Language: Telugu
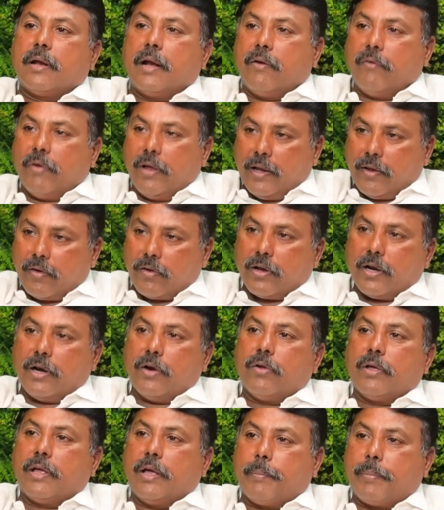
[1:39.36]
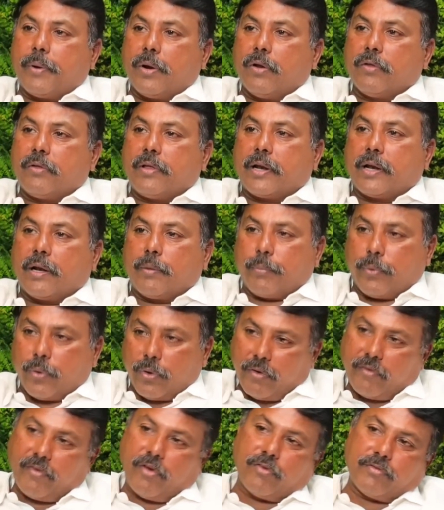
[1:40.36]
రెండు వేల ఇరవై రెండు ఏప్రిల్లో జరిగిన
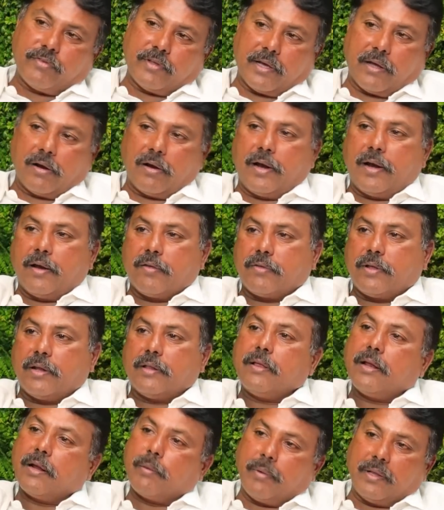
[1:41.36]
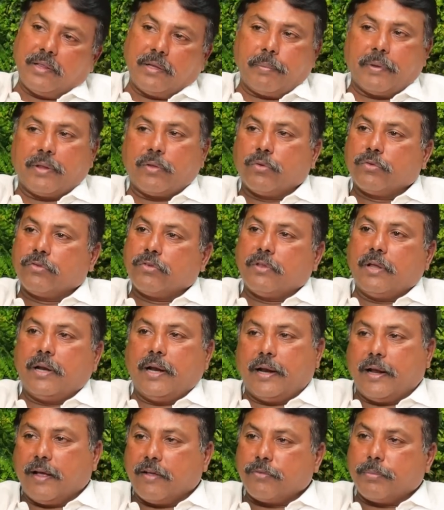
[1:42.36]
పునర్వ్యవస్థీకరణలో అయినా సరే తనకు మంత్రి పదవి వచ్చుద్దని
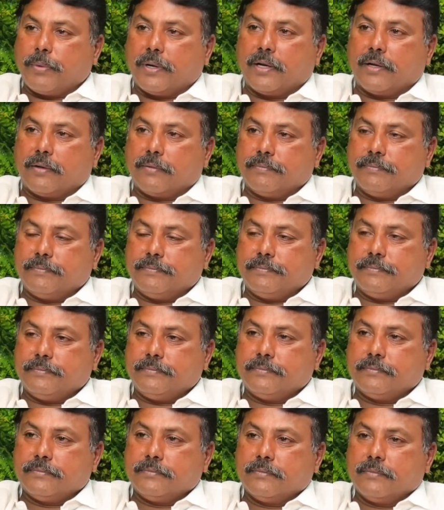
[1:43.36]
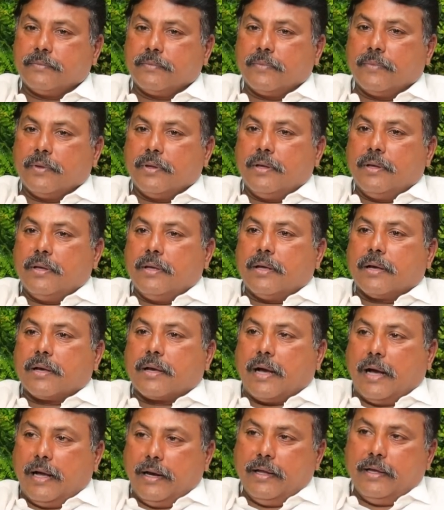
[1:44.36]
ఆయన ఆశపడ్డారు
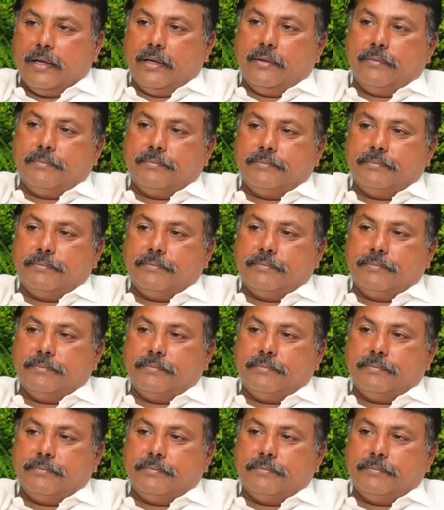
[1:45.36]
కానీ